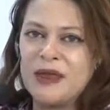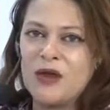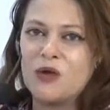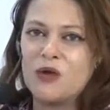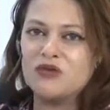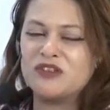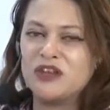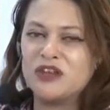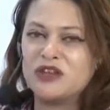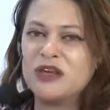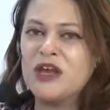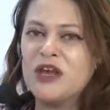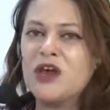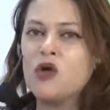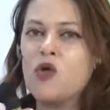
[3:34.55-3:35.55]
Ou seja,
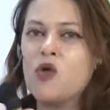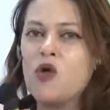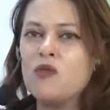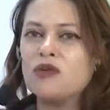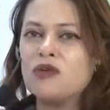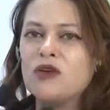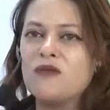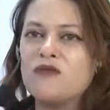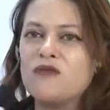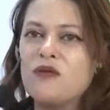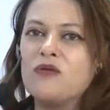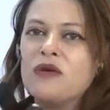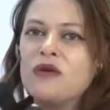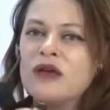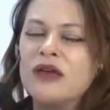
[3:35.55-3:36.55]
como que eu
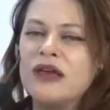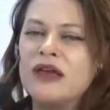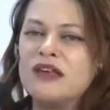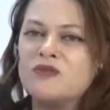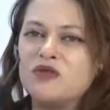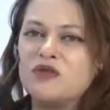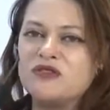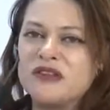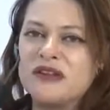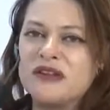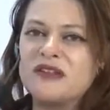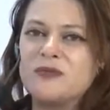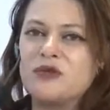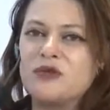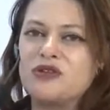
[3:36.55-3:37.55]
vou esboçar
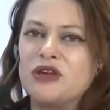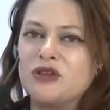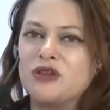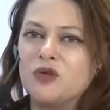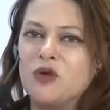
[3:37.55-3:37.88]
esse projeto?